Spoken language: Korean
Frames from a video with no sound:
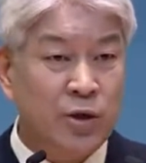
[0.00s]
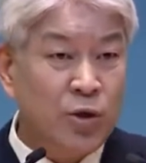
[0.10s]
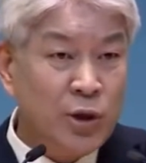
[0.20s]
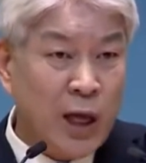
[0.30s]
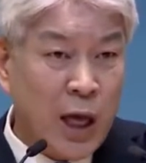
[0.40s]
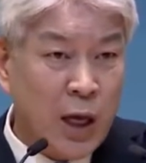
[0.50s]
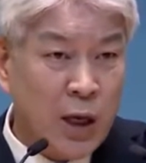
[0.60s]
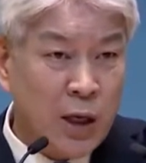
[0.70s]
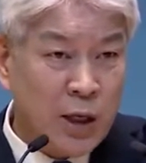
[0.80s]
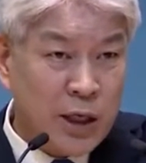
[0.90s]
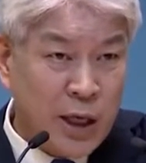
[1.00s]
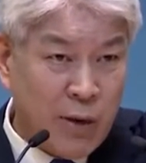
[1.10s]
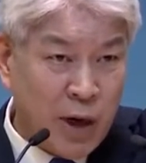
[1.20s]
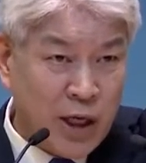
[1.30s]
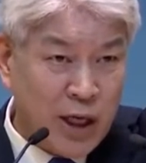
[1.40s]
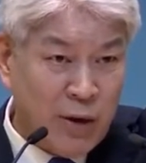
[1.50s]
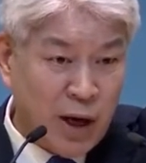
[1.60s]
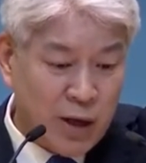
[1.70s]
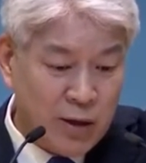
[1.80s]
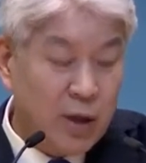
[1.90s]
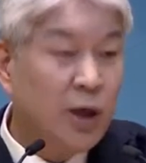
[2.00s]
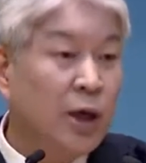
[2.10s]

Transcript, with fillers: 쪼다, 기나와, 기나와.